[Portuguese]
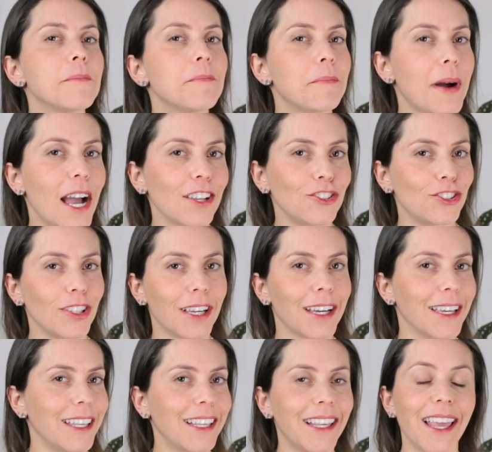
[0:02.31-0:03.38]

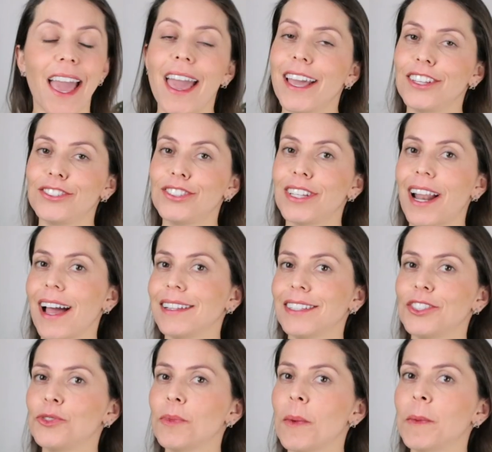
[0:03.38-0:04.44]
mágica e que é
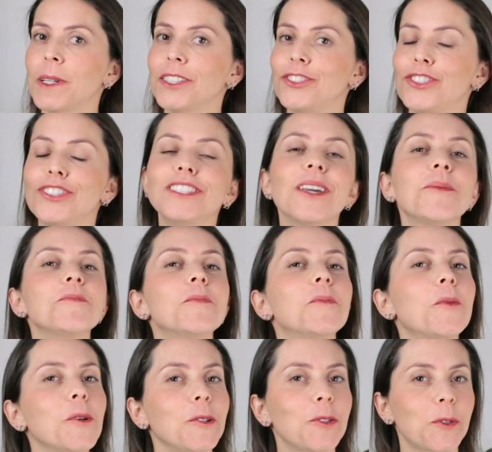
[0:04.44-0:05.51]
retirada de uma plantinha muito